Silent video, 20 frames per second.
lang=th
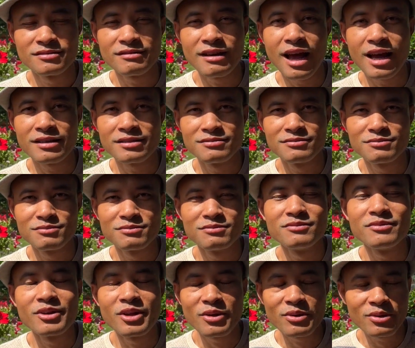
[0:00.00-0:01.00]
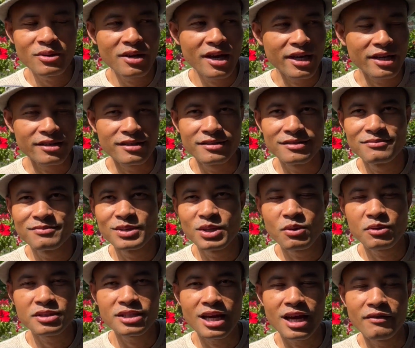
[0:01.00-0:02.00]
นะเรื่อยๆน้อ
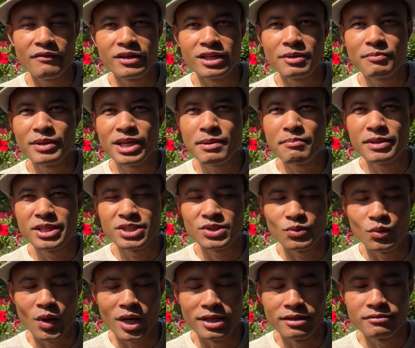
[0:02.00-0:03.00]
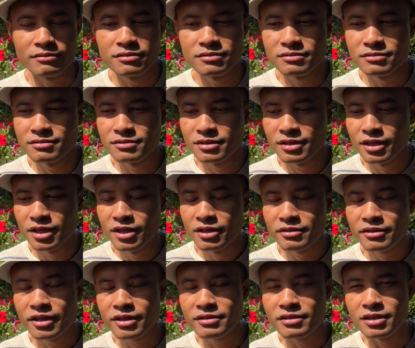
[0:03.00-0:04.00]
งจ๋าวันนี้ไม่ได้ไปสวน
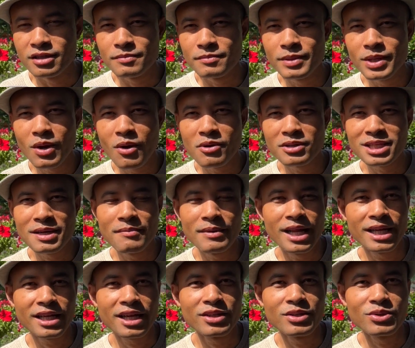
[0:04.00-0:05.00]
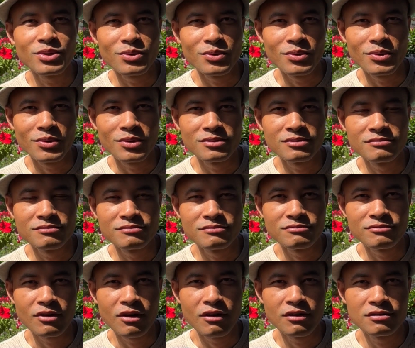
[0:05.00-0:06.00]
คิดถึงพี่น้องทำอะไรกันอยู่
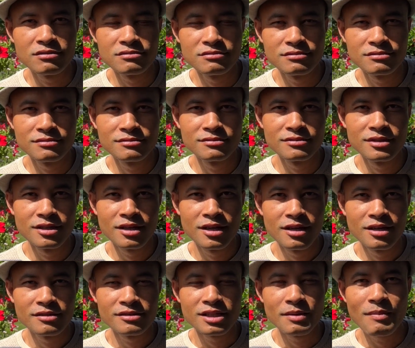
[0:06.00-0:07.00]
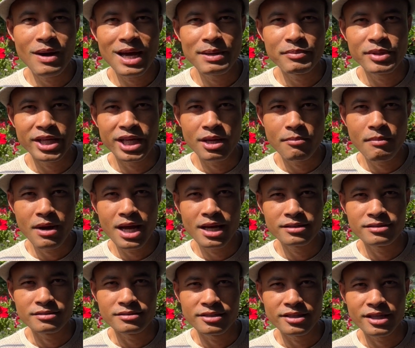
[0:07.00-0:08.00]
เนาะที่บ้านเป็นยังไงบ้าง
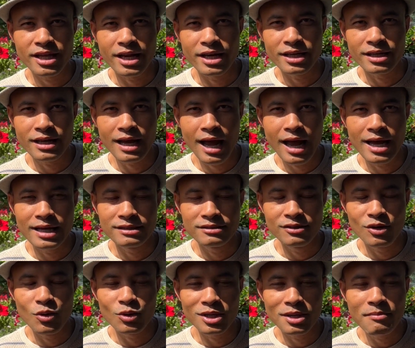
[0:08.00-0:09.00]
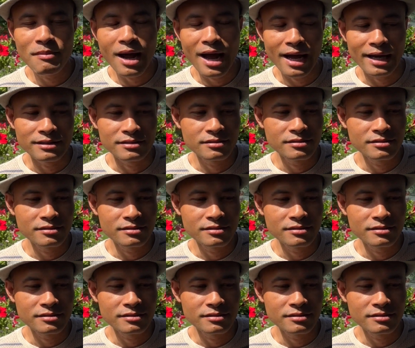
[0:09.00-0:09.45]
สถานการณ์โรคระบาด